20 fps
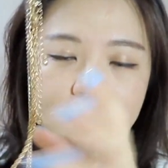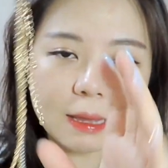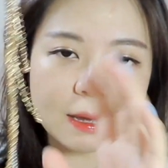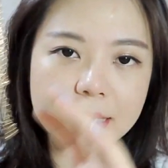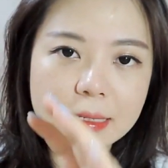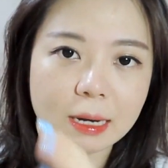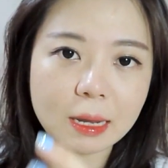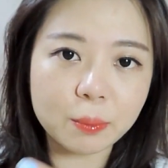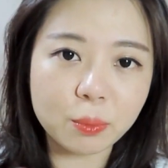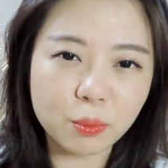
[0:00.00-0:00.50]

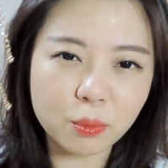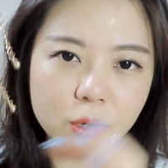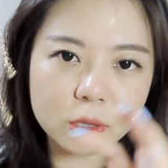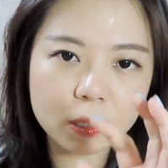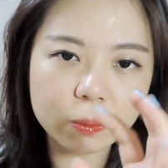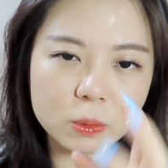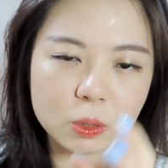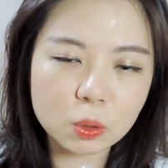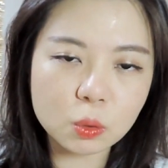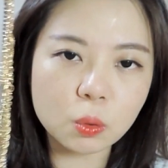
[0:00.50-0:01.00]
戴起来不会
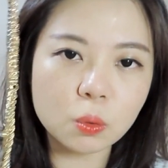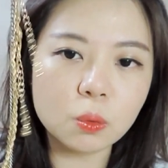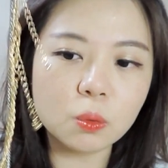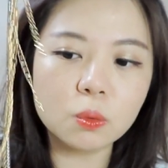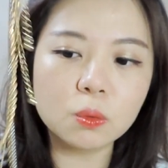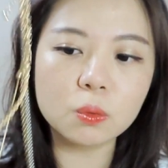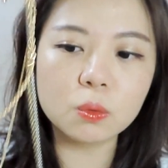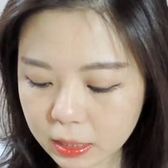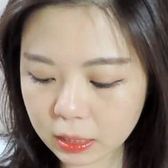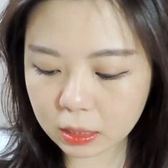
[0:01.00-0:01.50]
那么的突
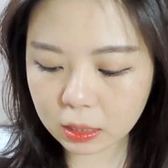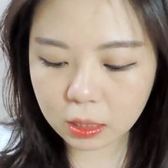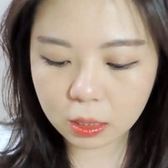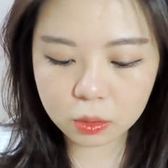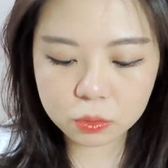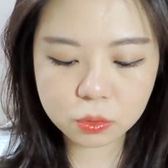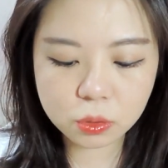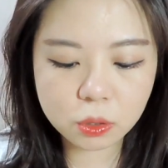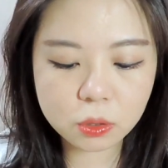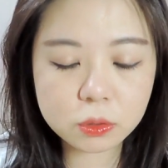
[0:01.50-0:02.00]
兀。然
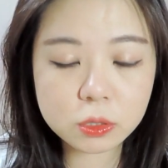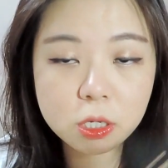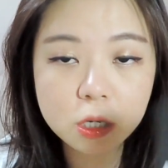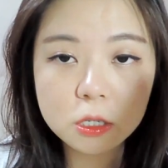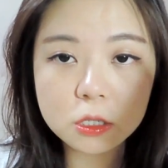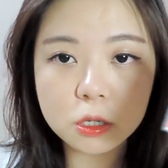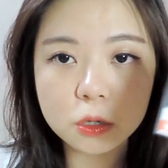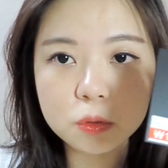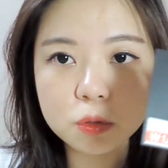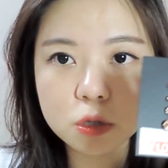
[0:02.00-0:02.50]
后最后这
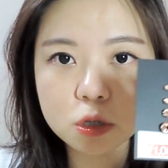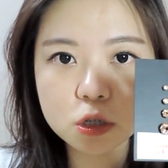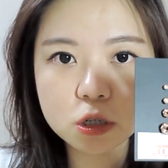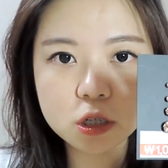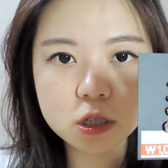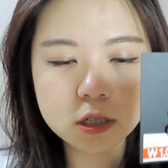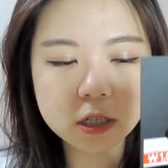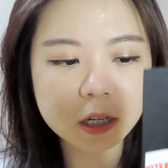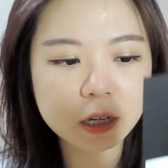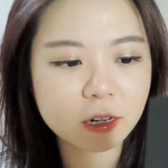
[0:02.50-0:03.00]
个首饰
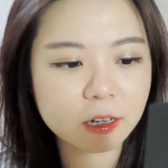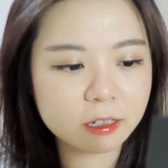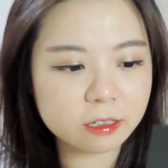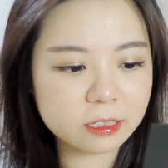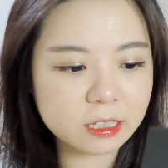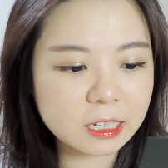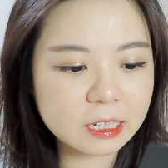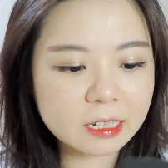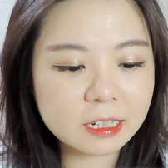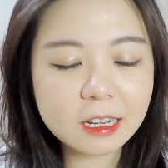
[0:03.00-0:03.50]
是这个耳
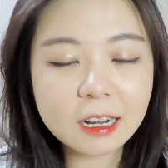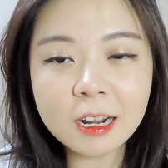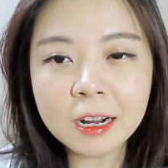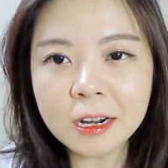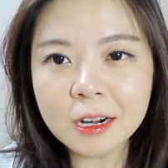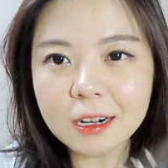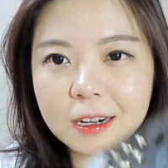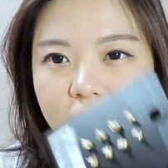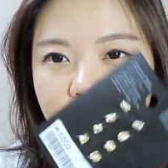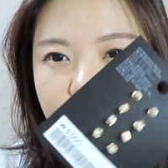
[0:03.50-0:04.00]
钉，
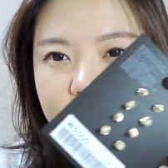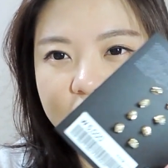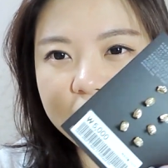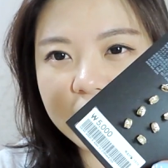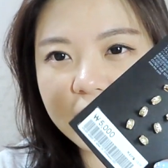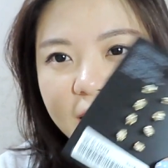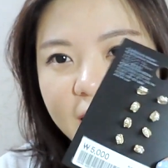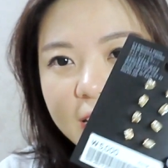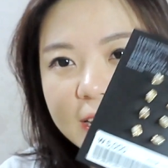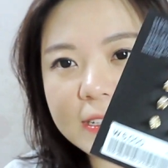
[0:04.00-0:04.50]
然后大
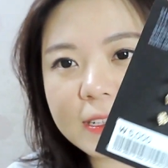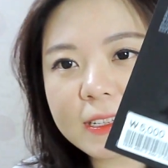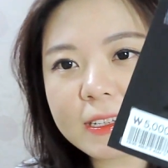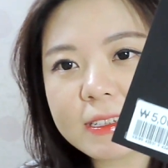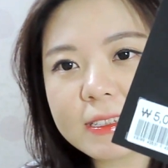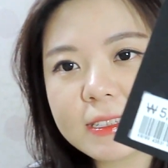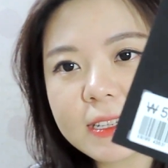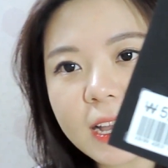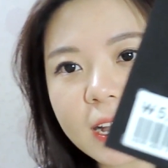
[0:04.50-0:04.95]
家看一下它的